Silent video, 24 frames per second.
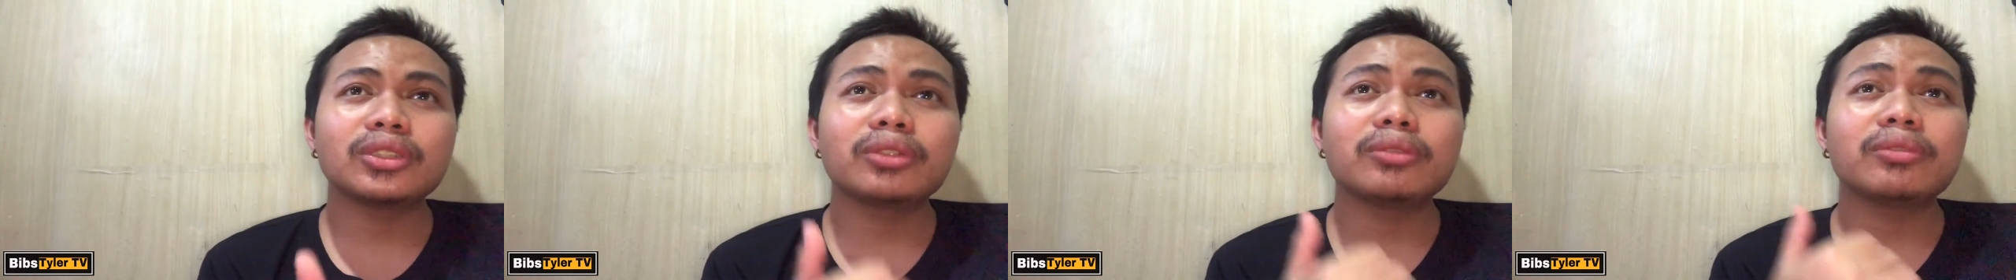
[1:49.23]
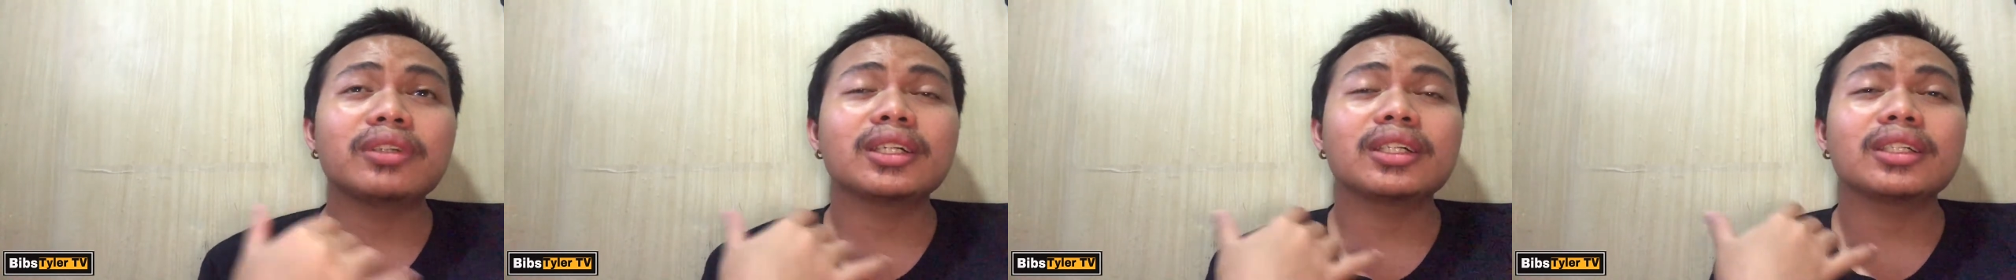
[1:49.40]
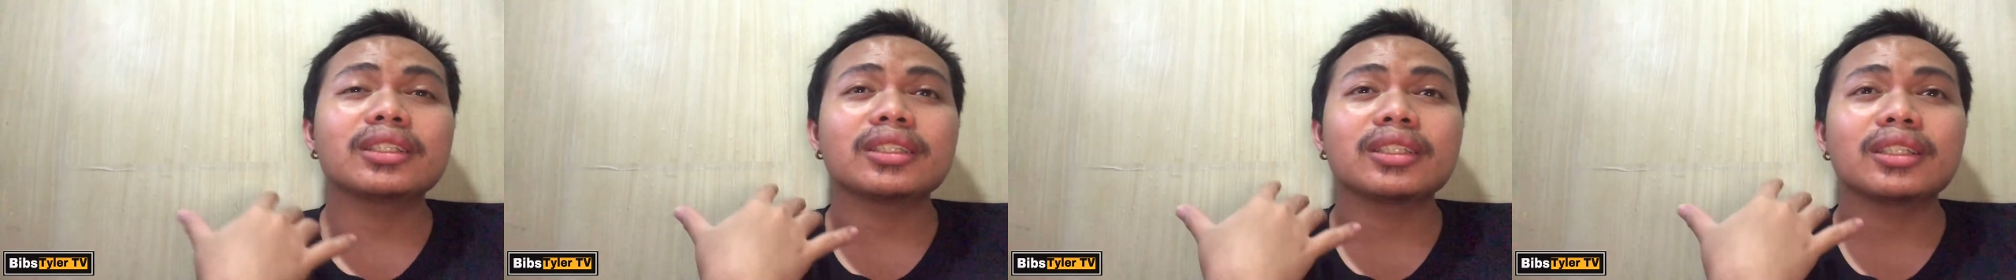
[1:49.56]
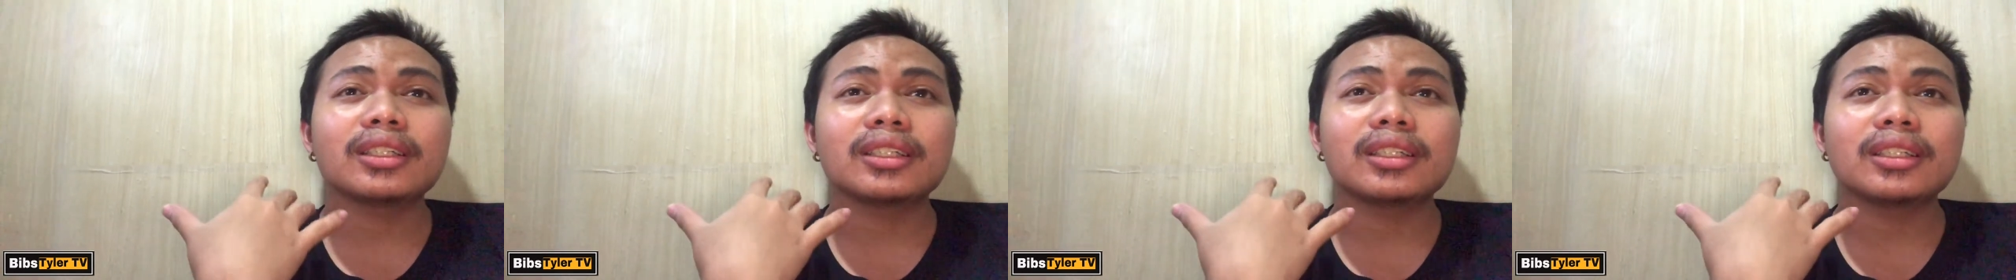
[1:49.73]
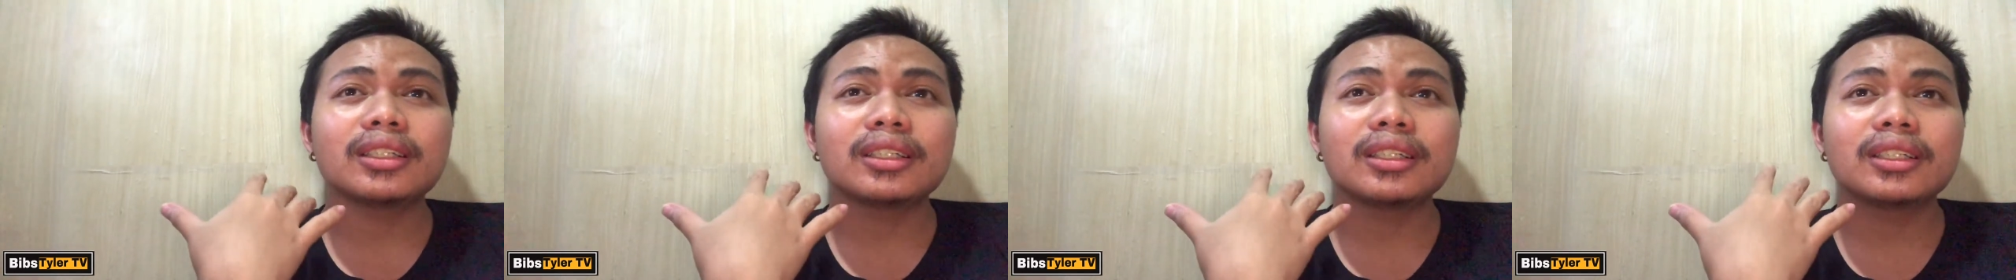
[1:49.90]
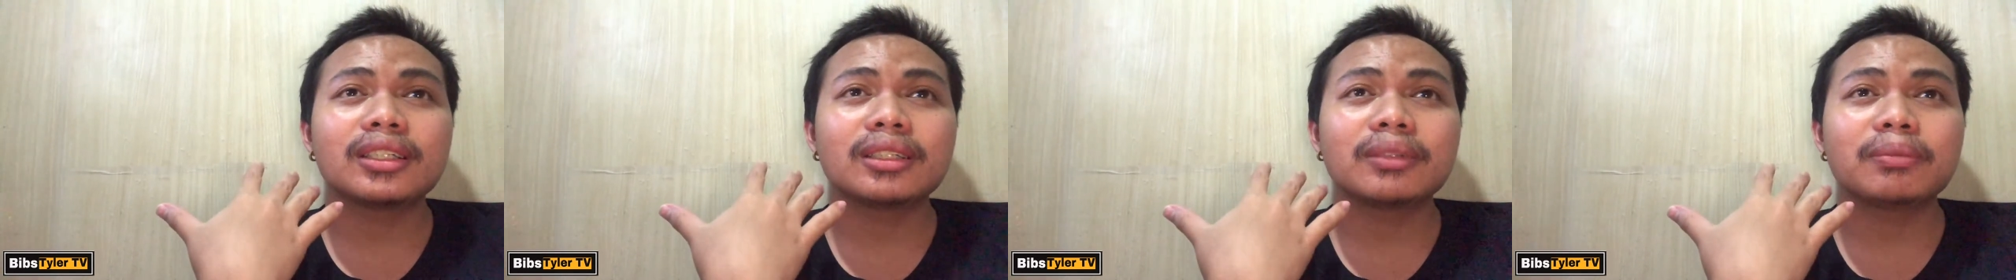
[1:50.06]
sobrang
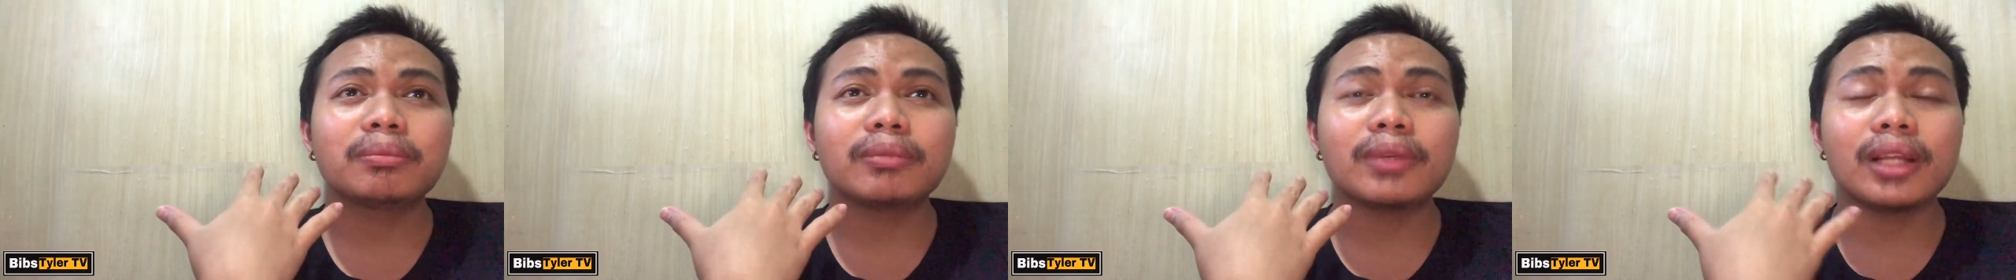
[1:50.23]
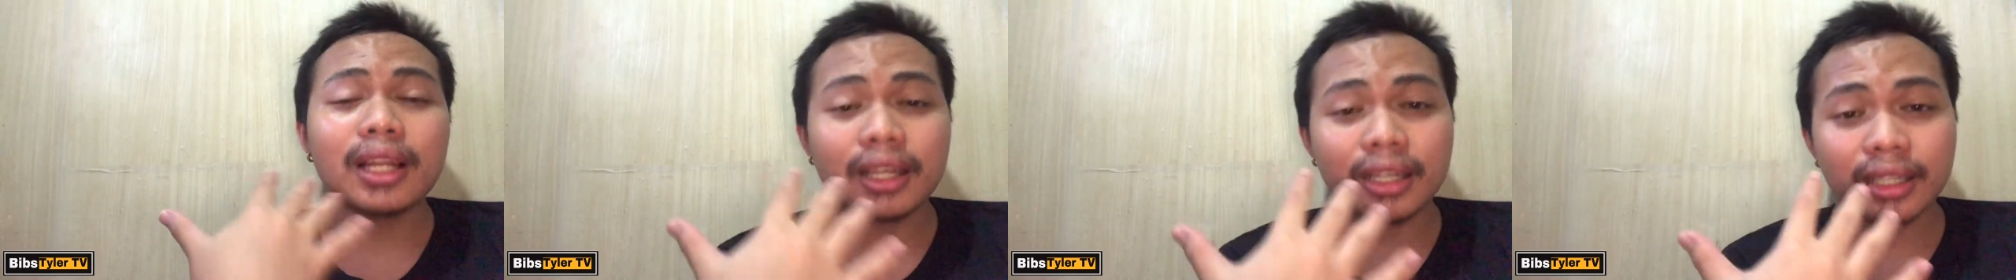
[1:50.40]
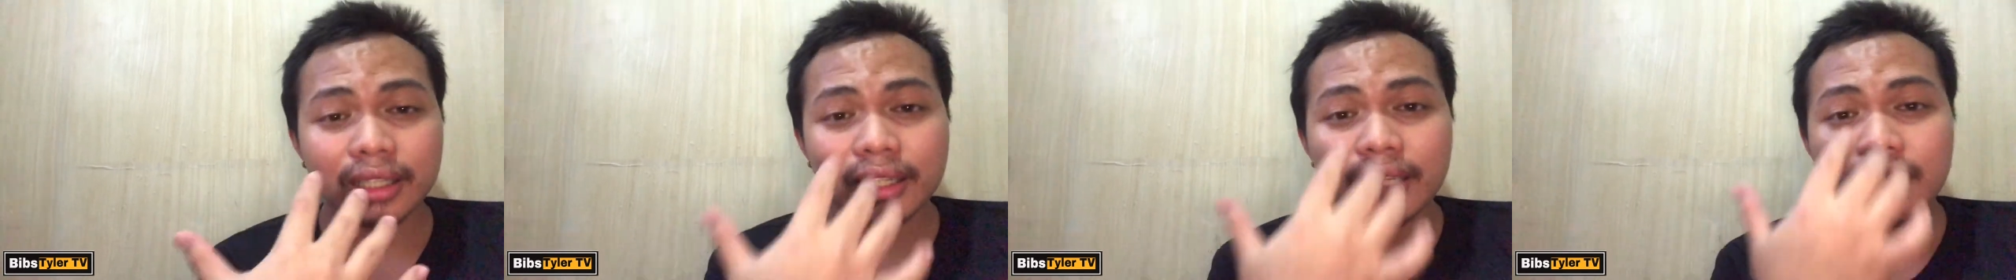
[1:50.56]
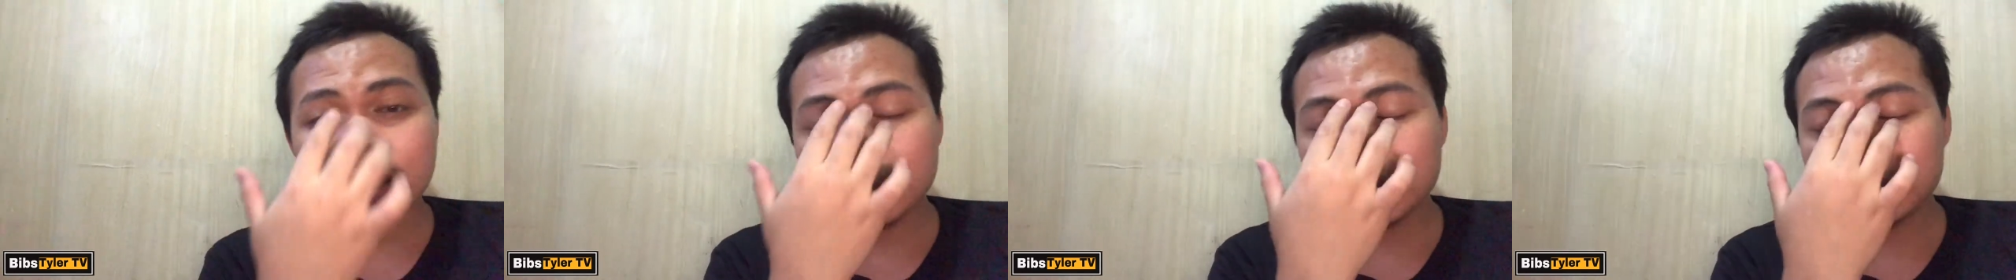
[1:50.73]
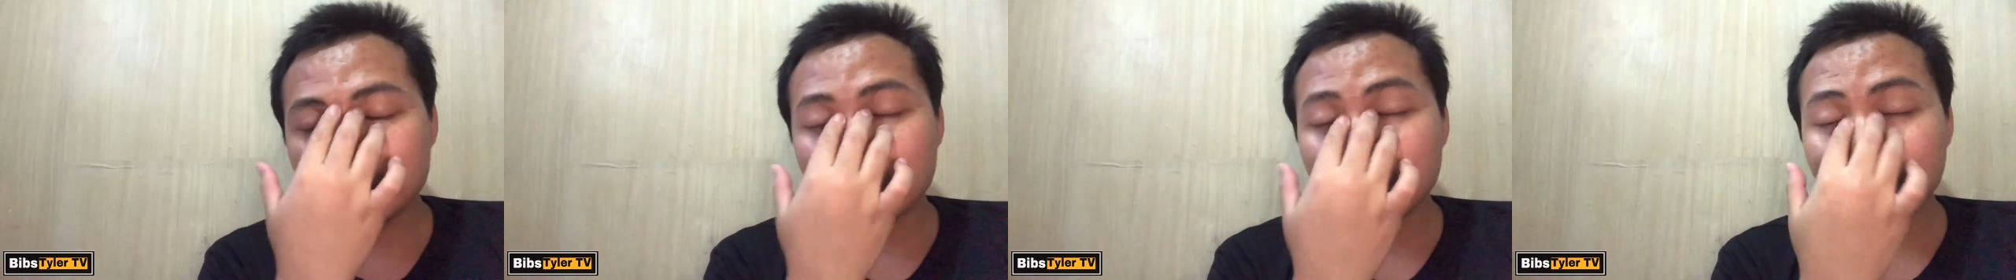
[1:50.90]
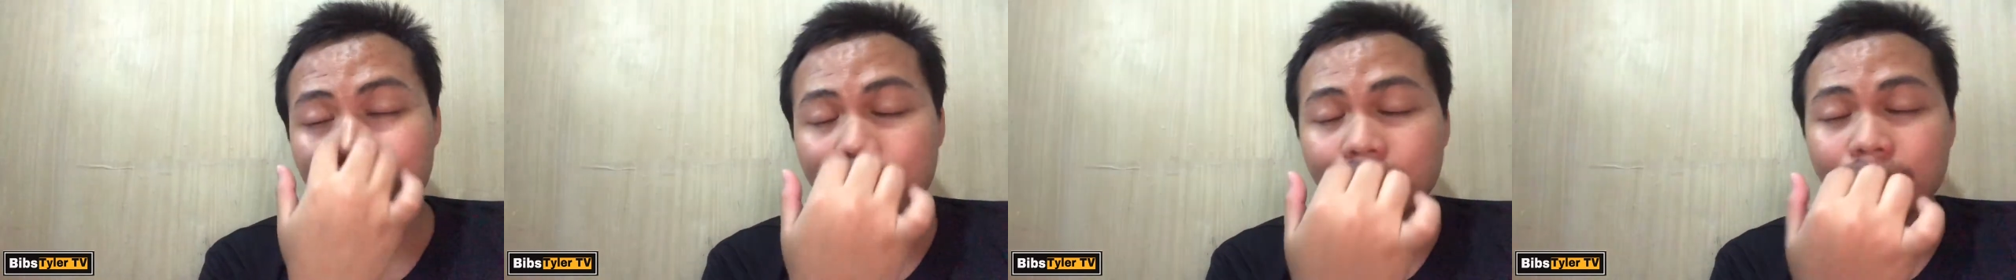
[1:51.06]
malaki na.
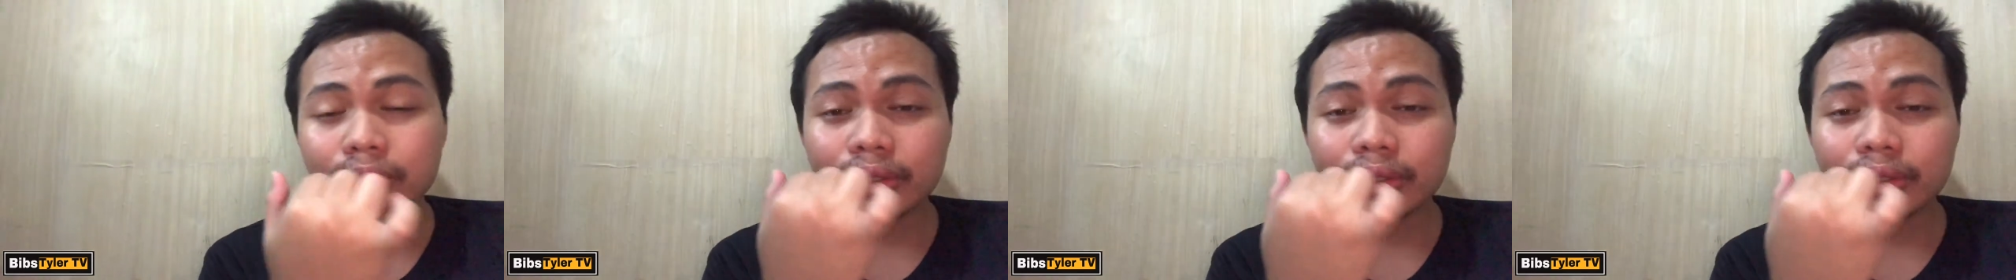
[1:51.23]
So,